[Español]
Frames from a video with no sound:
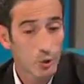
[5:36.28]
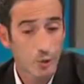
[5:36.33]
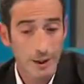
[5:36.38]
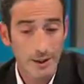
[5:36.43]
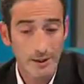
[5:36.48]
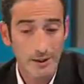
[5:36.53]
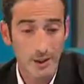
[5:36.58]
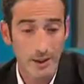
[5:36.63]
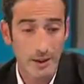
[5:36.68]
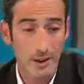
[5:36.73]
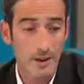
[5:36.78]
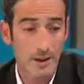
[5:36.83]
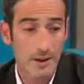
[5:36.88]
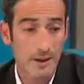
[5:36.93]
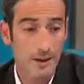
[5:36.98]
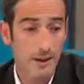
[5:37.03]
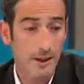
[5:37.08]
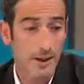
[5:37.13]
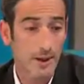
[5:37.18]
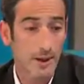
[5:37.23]
una serie
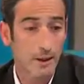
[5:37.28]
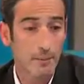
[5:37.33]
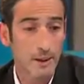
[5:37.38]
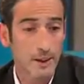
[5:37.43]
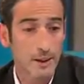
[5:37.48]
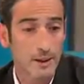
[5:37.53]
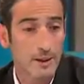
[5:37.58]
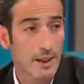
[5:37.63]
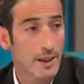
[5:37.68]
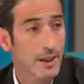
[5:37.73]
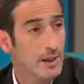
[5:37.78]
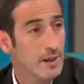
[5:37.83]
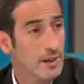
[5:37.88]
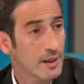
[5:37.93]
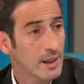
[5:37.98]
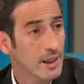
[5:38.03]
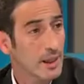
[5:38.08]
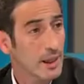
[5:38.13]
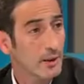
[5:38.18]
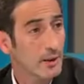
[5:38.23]
de herramientas que
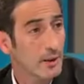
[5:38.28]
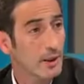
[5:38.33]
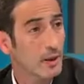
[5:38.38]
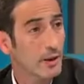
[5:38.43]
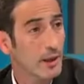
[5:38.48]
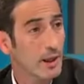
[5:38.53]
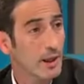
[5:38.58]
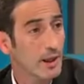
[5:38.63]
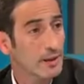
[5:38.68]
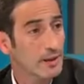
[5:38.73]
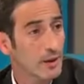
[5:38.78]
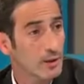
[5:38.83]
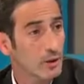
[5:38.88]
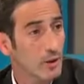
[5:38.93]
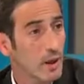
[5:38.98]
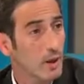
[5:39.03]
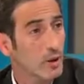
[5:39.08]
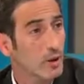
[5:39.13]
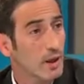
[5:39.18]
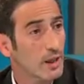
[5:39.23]
tienen que ver con el
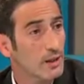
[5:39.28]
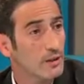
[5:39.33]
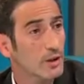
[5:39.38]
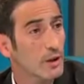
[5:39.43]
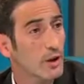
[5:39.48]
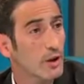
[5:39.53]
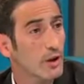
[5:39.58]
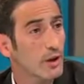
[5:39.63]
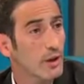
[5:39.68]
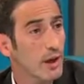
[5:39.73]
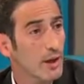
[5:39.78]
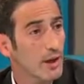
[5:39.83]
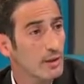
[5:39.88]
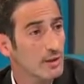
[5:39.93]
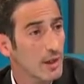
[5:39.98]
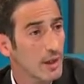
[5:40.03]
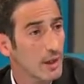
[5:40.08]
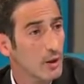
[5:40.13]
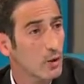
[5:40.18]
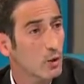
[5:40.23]
acceso a la educación, a la
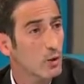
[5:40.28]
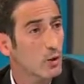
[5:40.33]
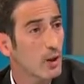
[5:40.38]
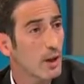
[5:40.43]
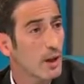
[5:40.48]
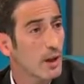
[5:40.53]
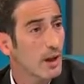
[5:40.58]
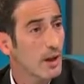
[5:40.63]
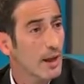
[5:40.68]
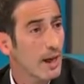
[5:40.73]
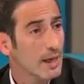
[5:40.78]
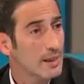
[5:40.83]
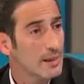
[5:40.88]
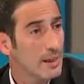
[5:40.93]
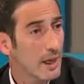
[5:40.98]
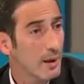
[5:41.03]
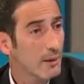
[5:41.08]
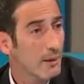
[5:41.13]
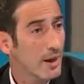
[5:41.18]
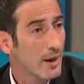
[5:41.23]
salud, al
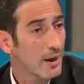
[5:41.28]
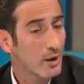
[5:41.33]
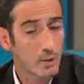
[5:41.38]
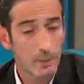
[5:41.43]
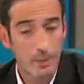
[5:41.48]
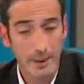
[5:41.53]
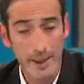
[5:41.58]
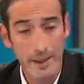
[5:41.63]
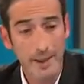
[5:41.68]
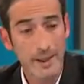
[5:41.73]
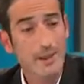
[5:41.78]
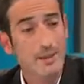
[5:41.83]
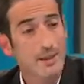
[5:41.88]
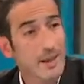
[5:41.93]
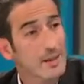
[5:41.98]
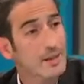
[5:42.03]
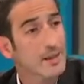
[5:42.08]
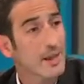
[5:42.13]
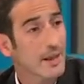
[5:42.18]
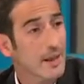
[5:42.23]
trabajo, para que
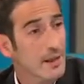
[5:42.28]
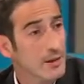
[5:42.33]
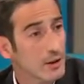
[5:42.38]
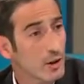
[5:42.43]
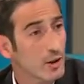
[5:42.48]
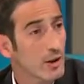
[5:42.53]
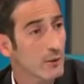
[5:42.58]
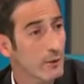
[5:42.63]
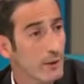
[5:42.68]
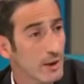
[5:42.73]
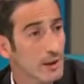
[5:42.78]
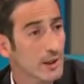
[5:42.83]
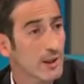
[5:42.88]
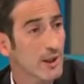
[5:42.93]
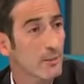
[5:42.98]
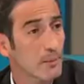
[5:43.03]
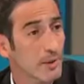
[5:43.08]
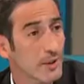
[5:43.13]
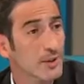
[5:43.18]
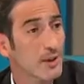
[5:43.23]
esta integración
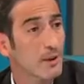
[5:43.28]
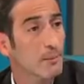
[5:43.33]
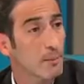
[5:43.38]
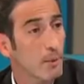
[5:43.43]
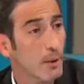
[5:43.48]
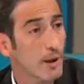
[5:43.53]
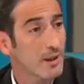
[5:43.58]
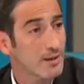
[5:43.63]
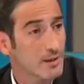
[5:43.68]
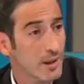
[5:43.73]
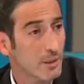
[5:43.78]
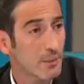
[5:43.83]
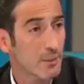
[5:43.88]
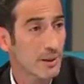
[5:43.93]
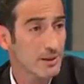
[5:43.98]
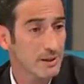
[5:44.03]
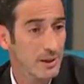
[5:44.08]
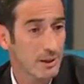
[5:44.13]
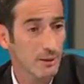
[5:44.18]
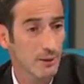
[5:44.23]
efectivamente pueda ser
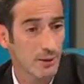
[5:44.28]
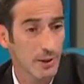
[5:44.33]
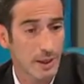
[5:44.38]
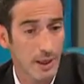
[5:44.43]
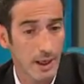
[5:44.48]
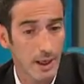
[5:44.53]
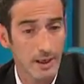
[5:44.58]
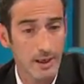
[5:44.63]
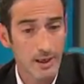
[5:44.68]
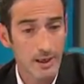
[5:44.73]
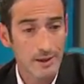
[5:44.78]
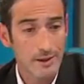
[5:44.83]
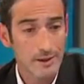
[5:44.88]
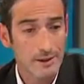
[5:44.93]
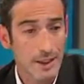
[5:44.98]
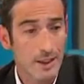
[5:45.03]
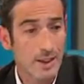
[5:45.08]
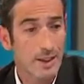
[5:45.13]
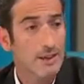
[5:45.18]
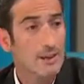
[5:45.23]
pacífica
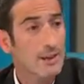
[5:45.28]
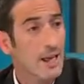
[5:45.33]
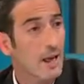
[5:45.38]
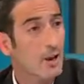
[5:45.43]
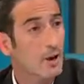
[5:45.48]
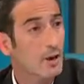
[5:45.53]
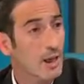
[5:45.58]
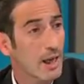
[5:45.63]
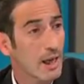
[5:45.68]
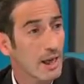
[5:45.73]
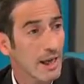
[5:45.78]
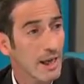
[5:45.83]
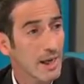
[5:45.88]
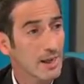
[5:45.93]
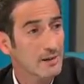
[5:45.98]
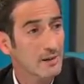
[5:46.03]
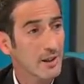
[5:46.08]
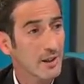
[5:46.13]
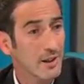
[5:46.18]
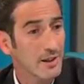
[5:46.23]
si el Estado en las
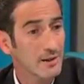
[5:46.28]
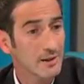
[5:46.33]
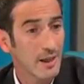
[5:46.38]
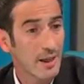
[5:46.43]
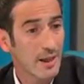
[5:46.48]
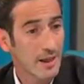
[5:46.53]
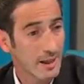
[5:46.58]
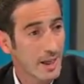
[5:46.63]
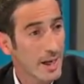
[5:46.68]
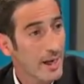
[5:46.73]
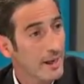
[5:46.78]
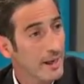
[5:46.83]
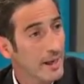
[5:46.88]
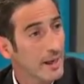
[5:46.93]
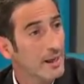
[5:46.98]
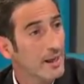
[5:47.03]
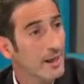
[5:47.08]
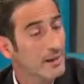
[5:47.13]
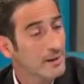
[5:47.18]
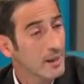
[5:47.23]
cárceles, la
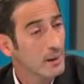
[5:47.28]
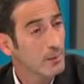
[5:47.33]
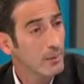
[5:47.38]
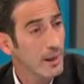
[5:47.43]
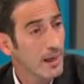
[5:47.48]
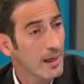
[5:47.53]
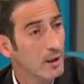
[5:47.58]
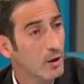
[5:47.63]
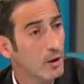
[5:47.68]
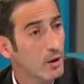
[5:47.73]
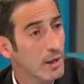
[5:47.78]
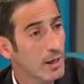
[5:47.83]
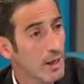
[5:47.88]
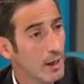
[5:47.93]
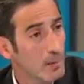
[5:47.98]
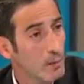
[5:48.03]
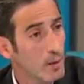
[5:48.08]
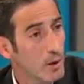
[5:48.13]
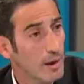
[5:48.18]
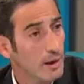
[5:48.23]
regla es el palo, es
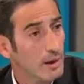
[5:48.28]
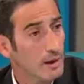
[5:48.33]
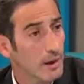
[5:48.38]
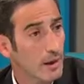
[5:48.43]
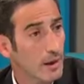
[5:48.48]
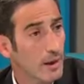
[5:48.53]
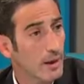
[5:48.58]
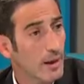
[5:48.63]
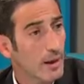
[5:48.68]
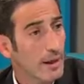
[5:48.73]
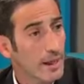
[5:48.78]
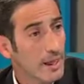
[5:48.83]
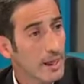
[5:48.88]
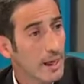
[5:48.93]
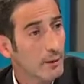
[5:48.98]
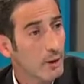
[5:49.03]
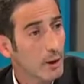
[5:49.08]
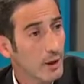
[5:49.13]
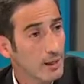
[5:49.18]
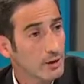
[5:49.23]
la muerte, es
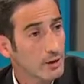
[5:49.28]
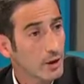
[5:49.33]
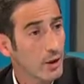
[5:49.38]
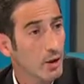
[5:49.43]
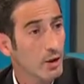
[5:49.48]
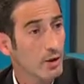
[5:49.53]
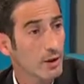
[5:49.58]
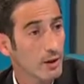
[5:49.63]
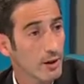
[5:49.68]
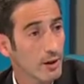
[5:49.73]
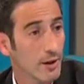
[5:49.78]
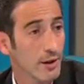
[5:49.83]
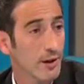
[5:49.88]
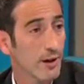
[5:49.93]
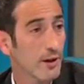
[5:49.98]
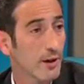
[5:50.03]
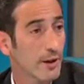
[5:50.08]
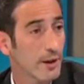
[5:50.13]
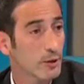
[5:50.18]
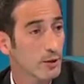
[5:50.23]
la violación
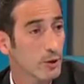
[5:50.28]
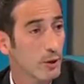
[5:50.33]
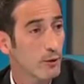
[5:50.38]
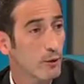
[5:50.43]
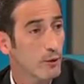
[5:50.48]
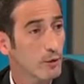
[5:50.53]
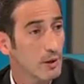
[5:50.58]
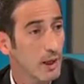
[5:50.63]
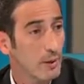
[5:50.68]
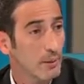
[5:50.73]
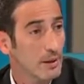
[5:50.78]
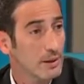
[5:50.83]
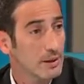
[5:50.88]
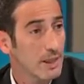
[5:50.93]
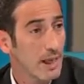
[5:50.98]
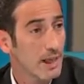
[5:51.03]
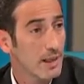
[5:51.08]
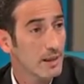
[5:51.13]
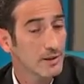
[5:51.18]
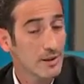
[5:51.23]
de derechos
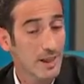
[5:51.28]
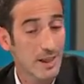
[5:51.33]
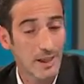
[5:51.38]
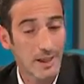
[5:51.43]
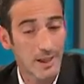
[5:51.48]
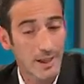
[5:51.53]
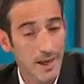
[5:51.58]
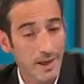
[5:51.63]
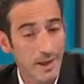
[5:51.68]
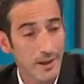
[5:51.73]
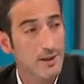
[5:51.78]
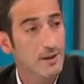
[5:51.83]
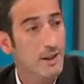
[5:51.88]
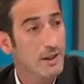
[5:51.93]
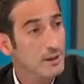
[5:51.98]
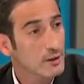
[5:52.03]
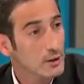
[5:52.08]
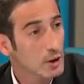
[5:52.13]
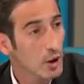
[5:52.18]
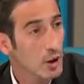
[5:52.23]
fundamentales, es la
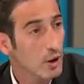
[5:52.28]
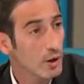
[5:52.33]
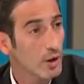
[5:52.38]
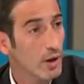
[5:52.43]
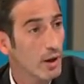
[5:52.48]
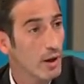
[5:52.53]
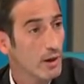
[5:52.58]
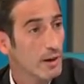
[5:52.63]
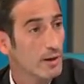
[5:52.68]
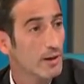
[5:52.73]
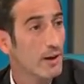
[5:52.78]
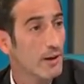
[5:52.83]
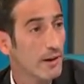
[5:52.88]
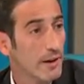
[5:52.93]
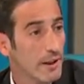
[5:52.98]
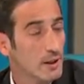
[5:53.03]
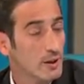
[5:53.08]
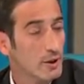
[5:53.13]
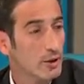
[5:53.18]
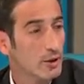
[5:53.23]
restricción de
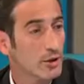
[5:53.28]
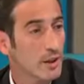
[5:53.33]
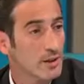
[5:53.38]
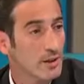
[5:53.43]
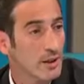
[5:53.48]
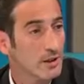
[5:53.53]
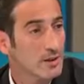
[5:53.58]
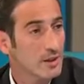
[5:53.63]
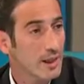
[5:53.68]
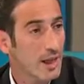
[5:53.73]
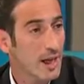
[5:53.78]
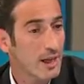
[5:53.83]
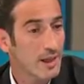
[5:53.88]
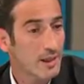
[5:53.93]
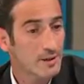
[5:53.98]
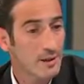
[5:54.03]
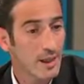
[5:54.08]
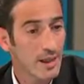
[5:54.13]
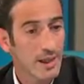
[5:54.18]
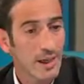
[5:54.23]
derechos
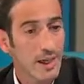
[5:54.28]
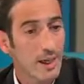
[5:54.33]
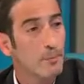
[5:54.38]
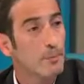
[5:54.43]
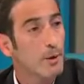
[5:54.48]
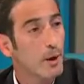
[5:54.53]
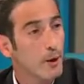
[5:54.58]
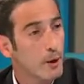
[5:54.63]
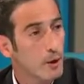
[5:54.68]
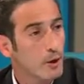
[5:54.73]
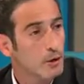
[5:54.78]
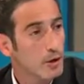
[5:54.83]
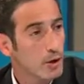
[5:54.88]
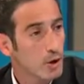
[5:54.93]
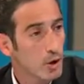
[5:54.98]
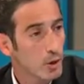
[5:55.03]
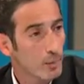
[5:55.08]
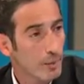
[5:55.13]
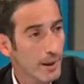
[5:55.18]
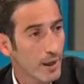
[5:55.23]
esenciales, el
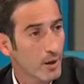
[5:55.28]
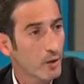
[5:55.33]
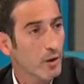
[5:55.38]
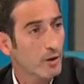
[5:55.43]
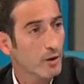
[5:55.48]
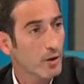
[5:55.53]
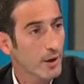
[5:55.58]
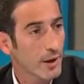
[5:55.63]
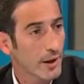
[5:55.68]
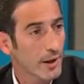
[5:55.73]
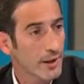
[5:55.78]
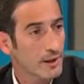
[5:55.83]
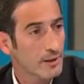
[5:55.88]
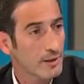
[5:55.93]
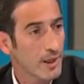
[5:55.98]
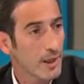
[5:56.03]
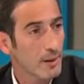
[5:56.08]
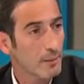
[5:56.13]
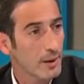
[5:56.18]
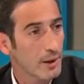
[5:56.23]
pronóstico para cuando
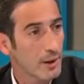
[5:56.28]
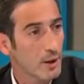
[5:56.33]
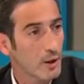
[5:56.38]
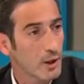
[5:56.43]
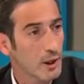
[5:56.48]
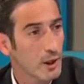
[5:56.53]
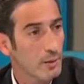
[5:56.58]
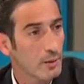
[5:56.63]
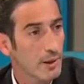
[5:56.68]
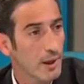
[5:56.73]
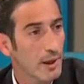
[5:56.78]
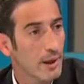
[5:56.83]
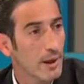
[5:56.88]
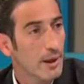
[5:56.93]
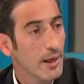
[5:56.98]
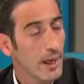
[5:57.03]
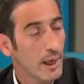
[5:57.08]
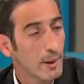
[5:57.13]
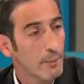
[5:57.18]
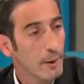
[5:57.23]
regresen al medio libre
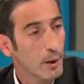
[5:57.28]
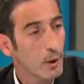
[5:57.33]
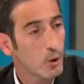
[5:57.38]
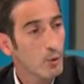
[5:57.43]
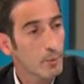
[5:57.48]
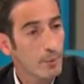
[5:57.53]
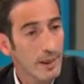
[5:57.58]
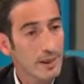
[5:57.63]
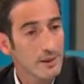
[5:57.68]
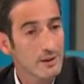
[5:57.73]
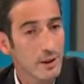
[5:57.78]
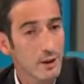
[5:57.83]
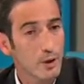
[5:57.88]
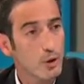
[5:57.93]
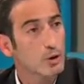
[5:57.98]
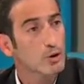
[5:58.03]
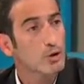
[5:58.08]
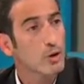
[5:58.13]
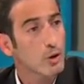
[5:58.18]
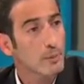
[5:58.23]
es preocupante,
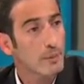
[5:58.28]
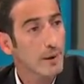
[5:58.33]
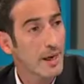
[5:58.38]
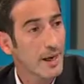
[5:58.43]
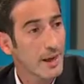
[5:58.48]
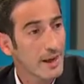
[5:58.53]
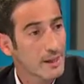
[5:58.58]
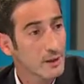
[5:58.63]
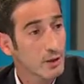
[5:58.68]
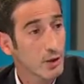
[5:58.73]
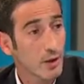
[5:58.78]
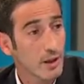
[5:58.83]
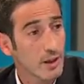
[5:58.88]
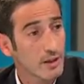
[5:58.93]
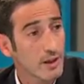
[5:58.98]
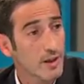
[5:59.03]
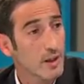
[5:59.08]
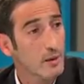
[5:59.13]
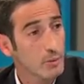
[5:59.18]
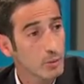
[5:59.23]
no solo para ellos que
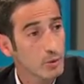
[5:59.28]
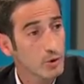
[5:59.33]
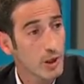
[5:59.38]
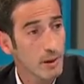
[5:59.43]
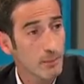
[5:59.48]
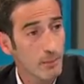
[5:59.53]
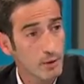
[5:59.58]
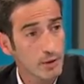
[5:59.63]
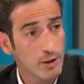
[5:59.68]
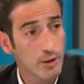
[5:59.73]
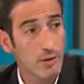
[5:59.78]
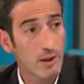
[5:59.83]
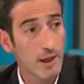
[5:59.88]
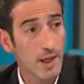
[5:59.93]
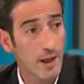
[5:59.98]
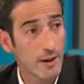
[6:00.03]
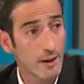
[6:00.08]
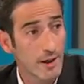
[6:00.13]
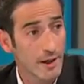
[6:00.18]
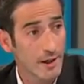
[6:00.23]
tienen muchas
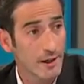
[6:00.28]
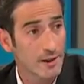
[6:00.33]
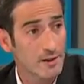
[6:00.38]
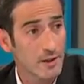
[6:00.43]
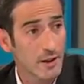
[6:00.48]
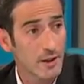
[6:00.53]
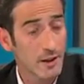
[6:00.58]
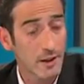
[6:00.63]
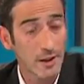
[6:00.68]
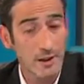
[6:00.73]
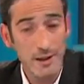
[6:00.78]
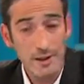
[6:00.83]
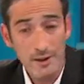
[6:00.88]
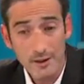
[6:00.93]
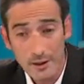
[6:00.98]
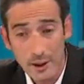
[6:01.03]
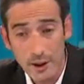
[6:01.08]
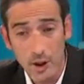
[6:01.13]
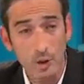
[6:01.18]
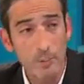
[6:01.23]
posibilidades de reincidir,
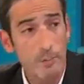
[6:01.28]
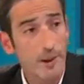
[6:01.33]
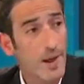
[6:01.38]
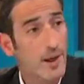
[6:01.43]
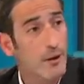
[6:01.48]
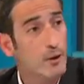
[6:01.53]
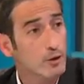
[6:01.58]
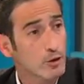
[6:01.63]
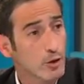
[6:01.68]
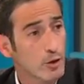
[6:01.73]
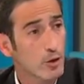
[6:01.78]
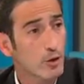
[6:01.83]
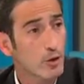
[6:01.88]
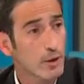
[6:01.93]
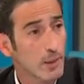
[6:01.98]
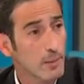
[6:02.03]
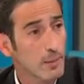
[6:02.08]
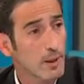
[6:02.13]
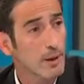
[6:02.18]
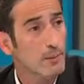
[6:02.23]
sino para nosotros
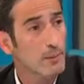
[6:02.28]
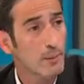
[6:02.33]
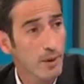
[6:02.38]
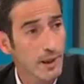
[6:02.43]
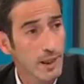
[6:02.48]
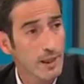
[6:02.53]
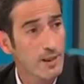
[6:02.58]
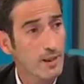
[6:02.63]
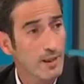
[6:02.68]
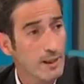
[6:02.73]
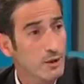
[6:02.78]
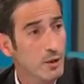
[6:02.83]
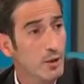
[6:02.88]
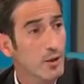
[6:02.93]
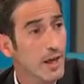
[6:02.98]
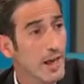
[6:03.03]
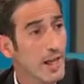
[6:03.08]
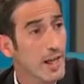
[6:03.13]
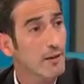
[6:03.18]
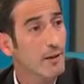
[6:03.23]
también, porque el delito
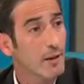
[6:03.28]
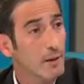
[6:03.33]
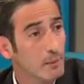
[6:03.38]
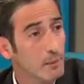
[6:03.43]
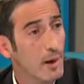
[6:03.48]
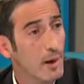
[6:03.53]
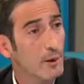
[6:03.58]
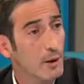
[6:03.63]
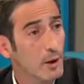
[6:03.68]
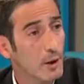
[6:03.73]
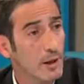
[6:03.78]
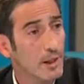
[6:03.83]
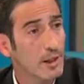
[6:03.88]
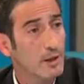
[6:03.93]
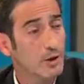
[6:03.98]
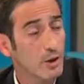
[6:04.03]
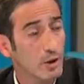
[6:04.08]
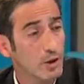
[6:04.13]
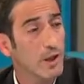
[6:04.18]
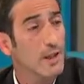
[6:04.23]
es cada más
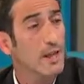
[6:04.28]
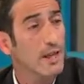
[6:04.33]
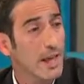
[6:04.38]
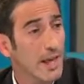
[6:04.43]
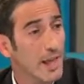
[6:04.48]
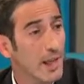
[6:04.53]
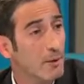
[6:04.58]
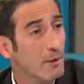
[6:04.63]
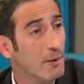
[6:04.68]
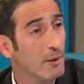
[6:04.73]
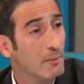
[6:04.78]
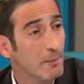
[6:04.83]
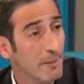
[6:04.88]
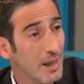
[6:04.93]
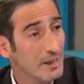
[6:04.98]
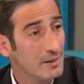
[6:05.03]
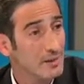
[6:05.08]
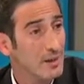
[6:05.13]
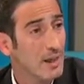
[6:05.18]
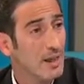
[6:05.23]
violento y es cada vez
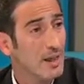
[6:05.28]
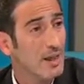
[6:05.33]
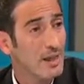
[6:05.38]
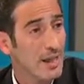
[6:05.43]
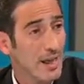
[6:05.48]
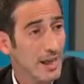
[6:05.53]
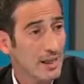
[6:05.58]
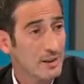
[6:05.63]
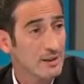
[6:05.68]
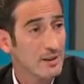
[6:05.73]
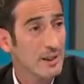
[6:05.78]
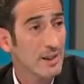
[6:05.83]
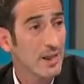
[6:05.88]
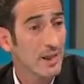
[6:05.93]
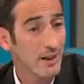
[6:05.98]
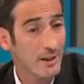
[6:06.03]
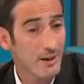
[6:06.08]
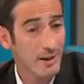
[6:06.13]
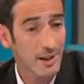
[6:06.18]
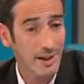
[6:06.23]
más la
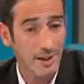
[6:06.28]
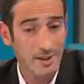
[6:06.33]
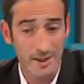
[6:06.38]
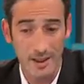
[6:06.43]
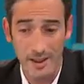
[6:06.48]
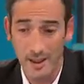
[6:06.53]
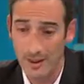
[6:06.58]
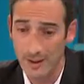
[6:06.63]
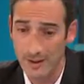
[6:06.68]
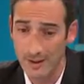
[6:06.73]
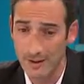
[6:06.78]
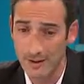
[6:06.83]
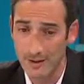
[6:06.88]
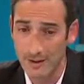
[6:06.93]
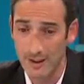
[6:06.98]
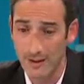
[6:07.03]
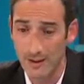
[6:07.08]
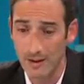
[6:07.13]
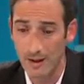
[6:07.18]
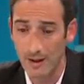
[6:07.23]
cantidad de gente que
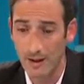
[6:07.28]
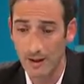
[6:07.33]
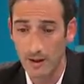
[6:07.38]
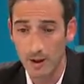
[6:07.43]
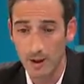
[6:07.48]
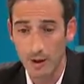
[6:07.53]
reincide.